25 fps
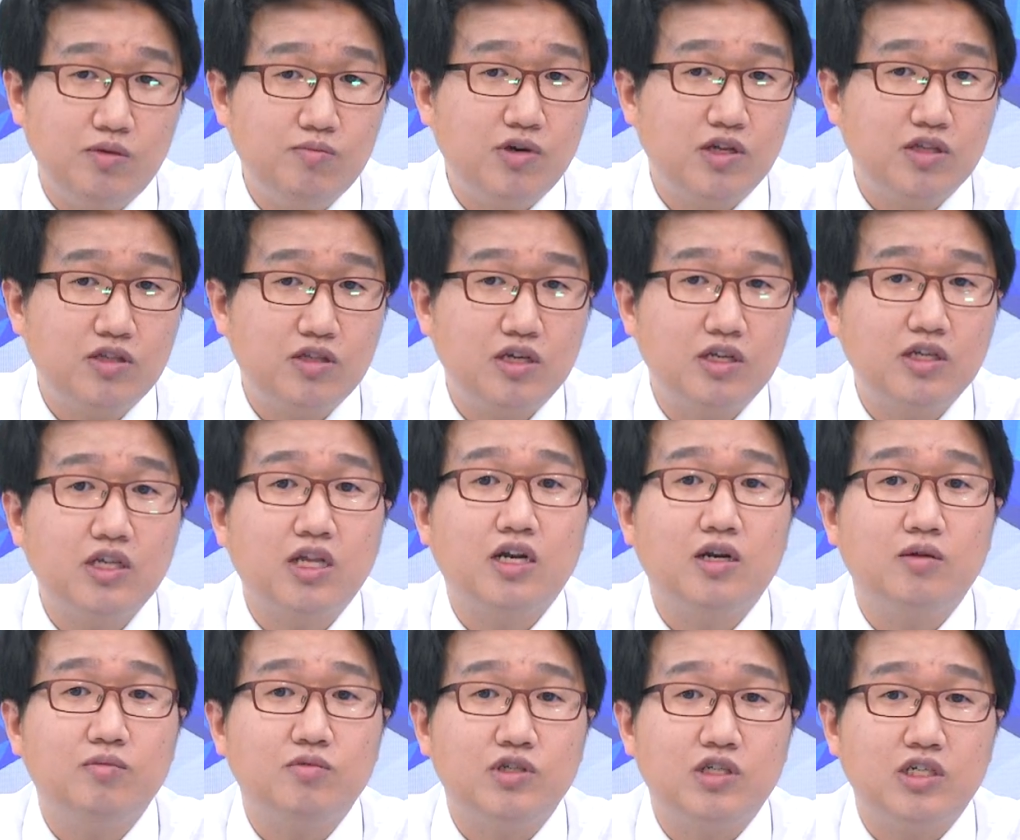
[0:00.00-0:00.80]
이마트 대의
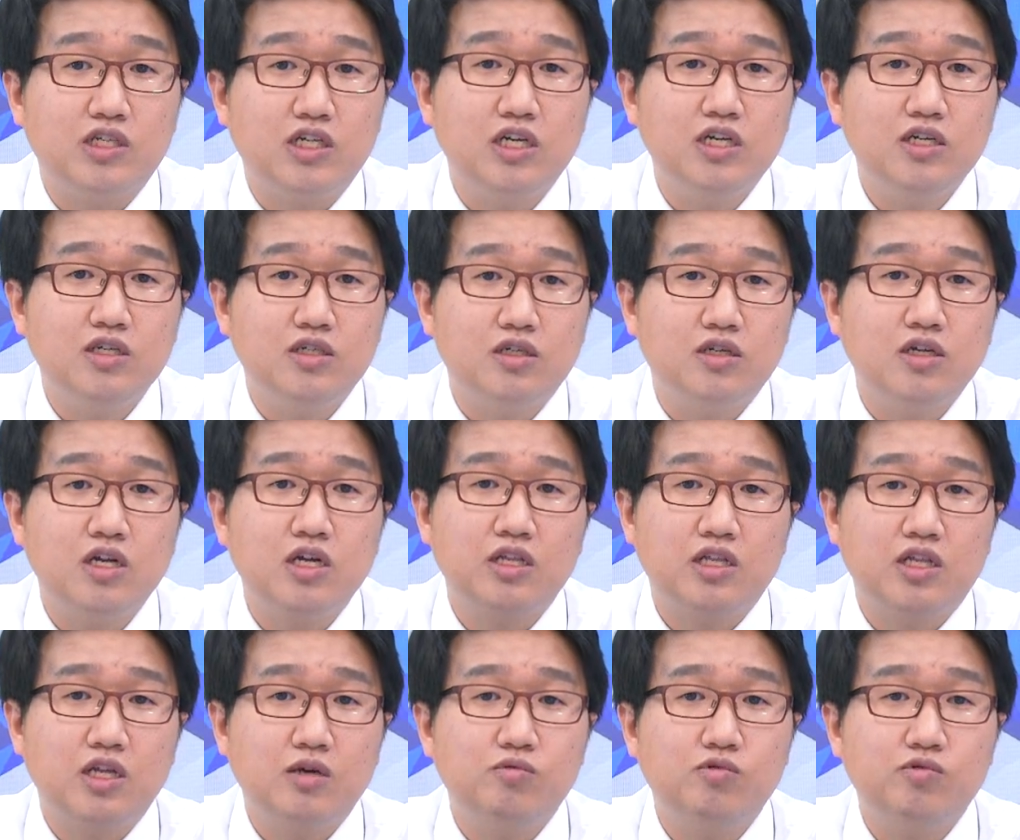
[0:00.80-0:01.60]
사람들이나 이런
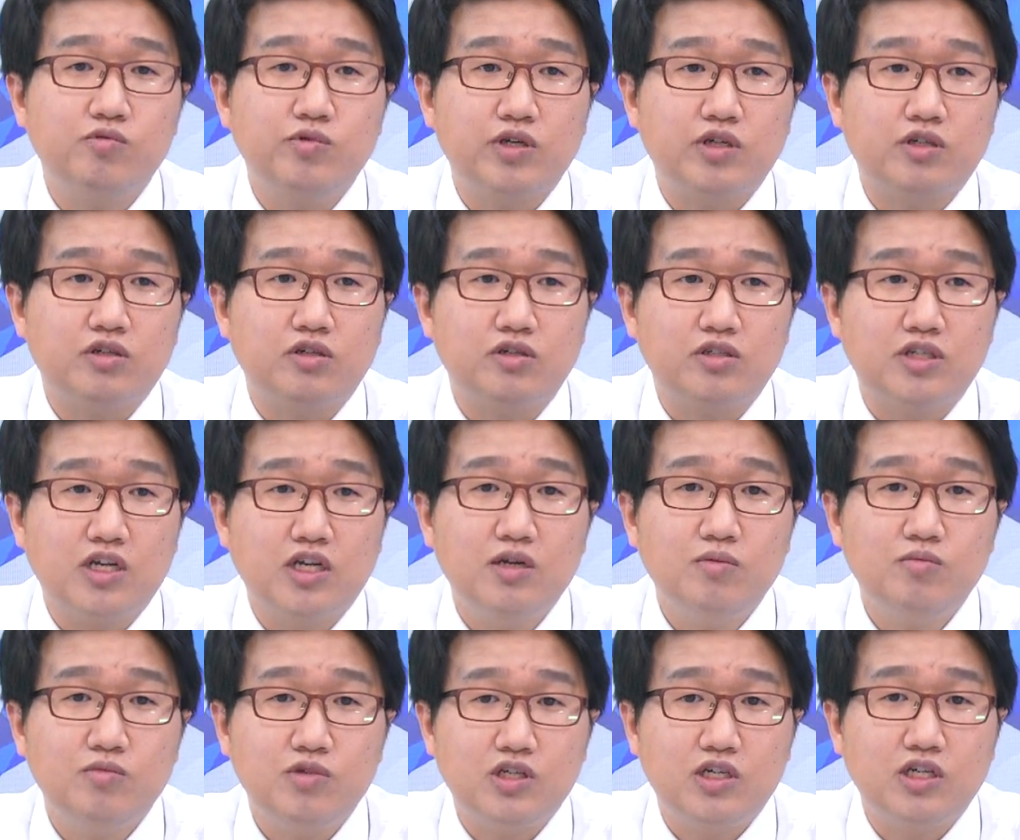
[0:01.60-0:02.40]
대부분의 그런
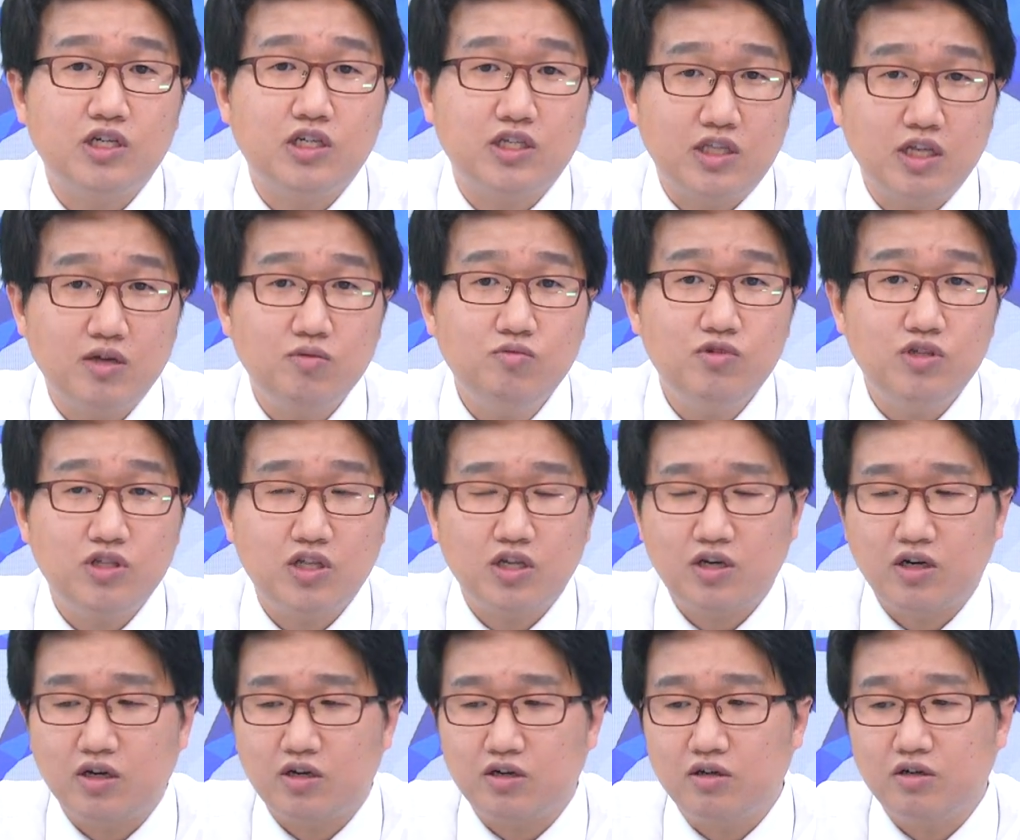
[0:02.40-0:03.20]
사람들이기 있
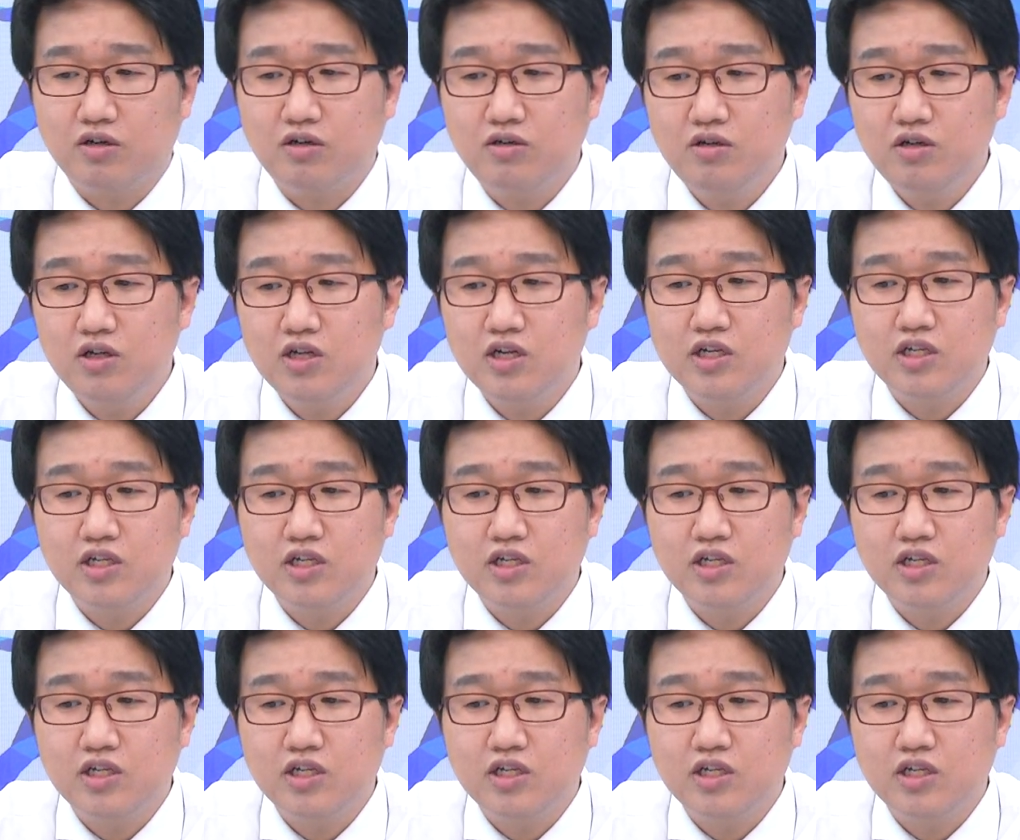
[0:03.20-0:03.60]
때문이다라는 거